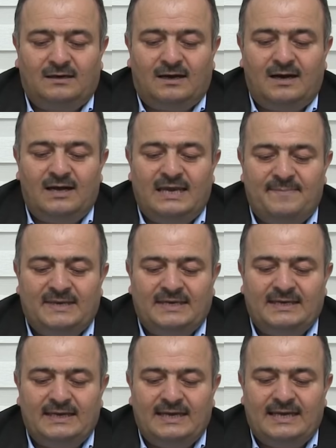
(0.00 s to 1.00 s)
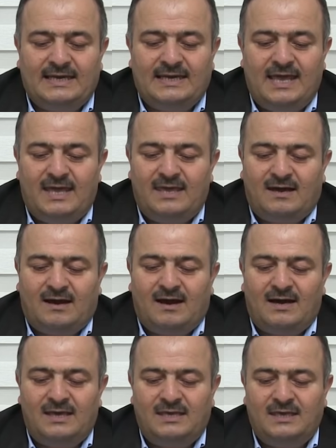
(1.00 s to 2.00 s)
alemin ille
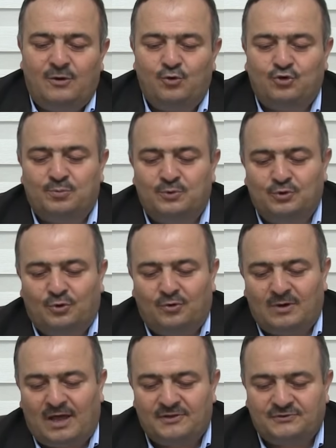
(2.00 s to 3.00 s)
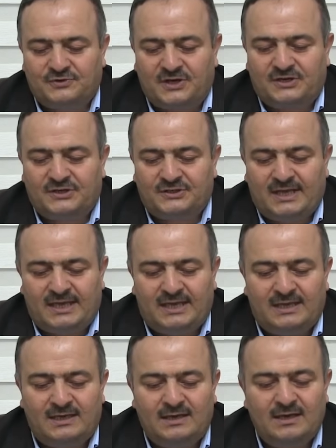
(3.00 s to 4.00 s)
ikaiye hükmünde olan
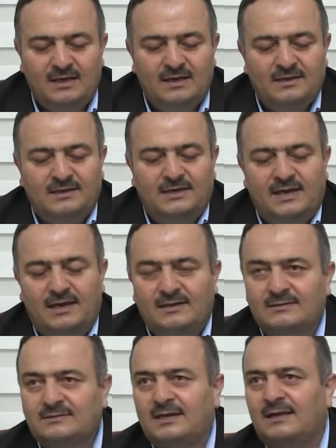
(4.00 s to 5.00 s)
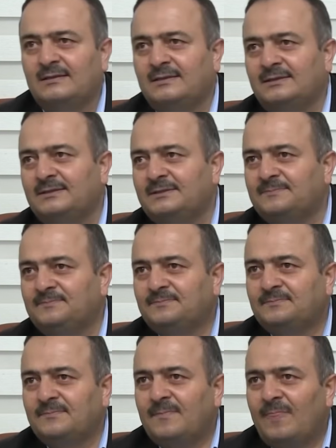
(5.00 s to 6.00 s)
çekirdeği yine insandır.
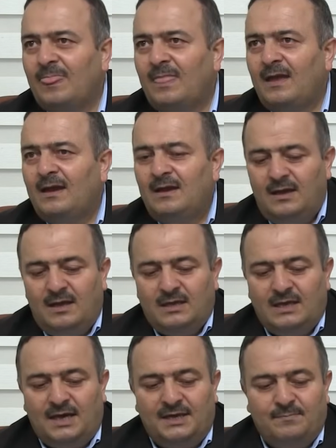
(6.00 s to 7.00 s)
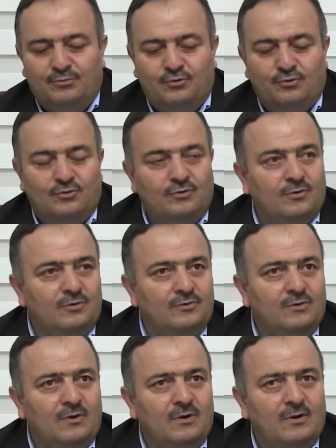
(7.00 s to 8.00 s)
Yani bu e,
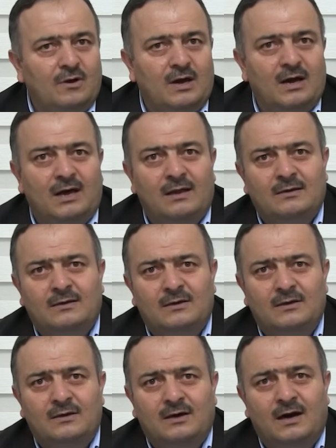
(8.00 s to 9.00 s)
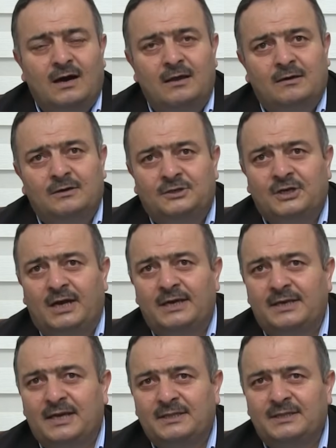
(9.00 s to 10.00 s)
hal, e, halık
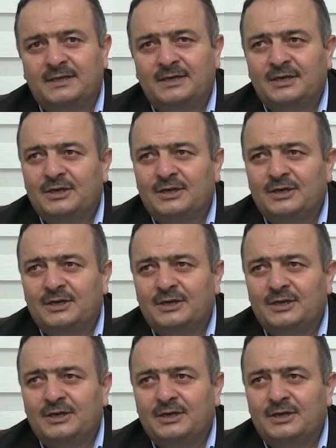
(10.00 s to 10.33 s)
kainat,